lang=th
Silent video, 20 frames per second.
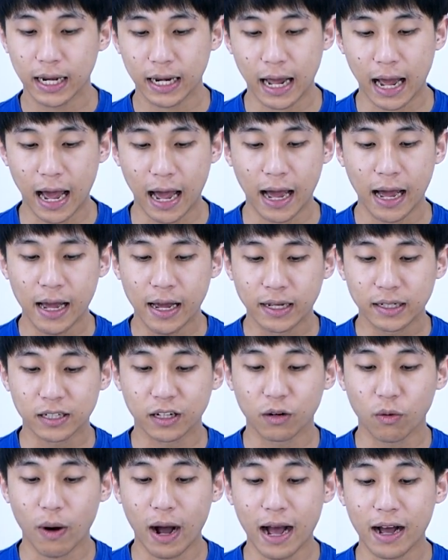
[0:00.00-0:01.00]
นะฮะ
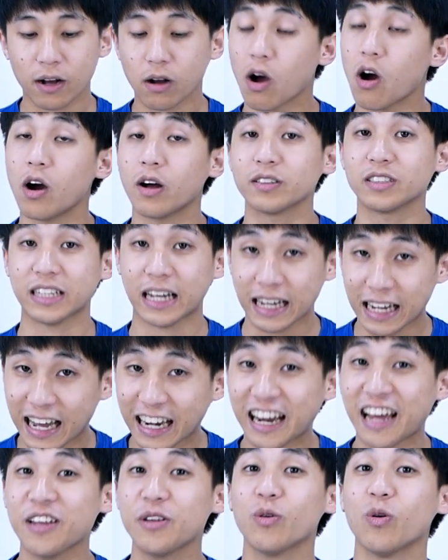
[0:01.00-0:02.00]
ถือว่าก็ใช้งา
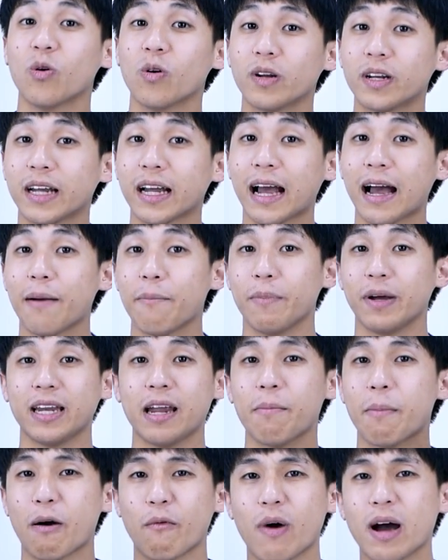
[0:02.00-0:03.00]
นได้อยู่นะครับไม่
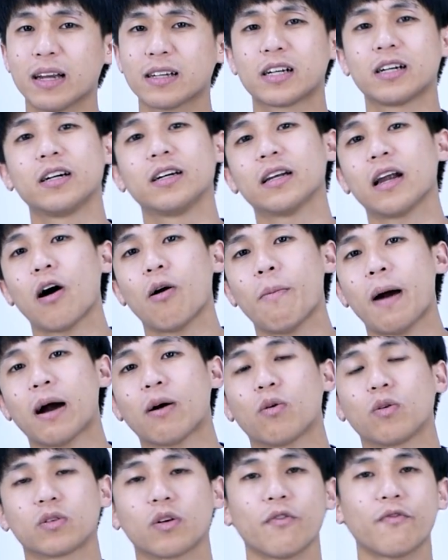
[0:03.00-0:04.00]
ได้แบบว่าคือเราบาง
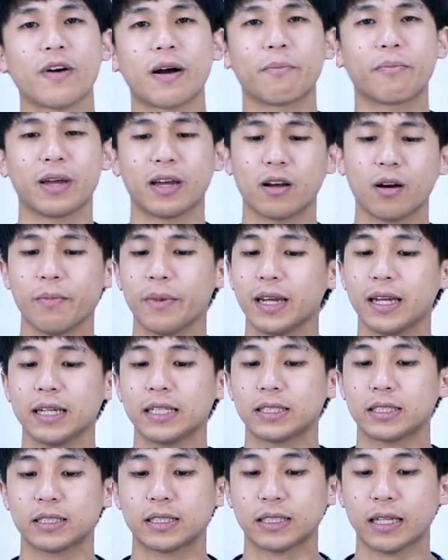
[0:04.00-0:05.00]
คนก็ฟังเพลงก็ไม่ได้
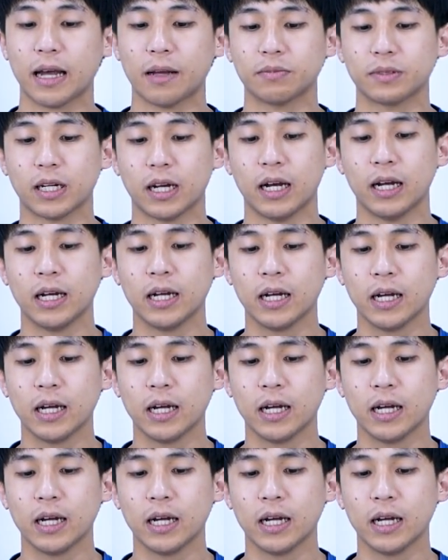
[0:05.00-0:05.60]
แทบจะ